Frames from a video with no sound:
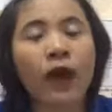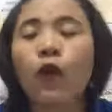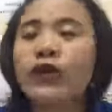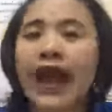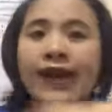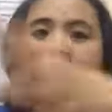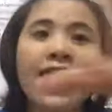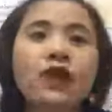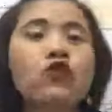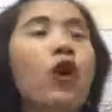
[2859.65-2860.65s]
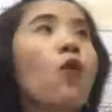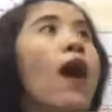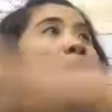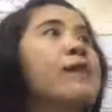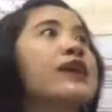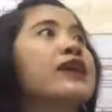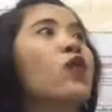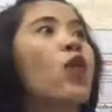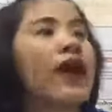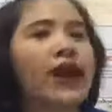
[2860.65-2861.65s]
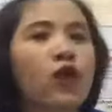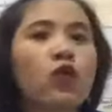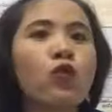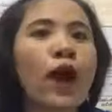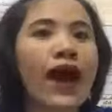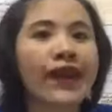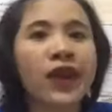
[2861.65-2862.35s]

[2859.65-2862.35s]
คุณอยากได้อะไรคุณก็หว่านเมล็ดทั้งวันนะคุณหว่าน